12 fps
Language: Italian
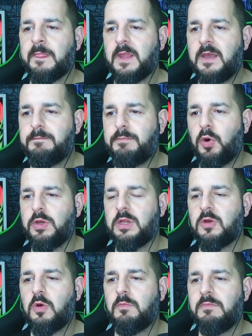E poi
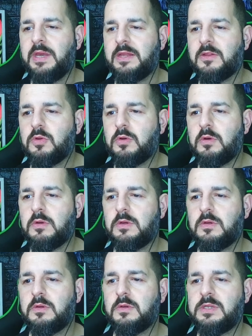il commento uh,